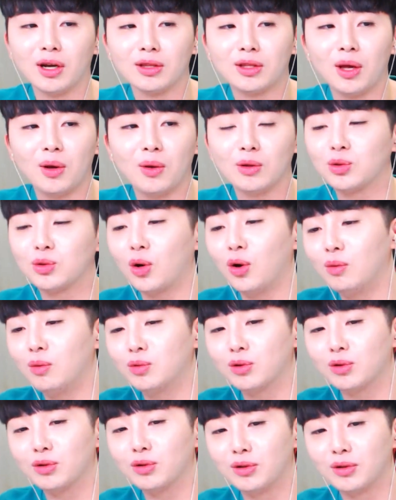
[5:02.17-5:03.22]
태어나
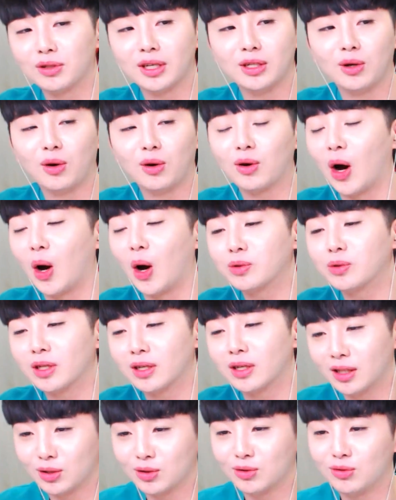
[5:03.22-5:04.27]
처음으로 이렇게
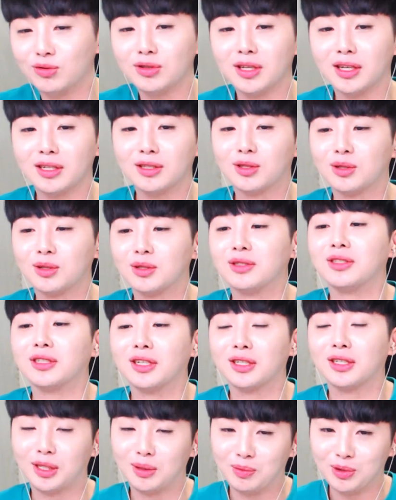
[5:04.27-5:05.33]
19살한테 훈계를
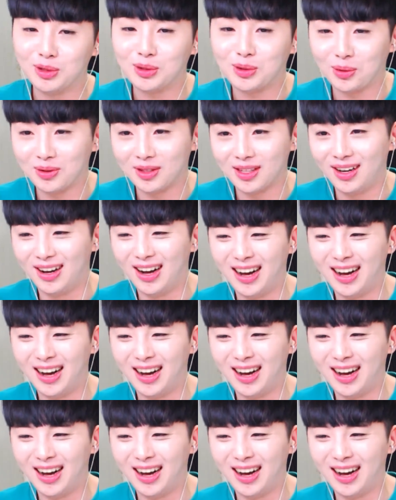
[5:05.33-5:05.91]
들으니까 기분이 좋네요.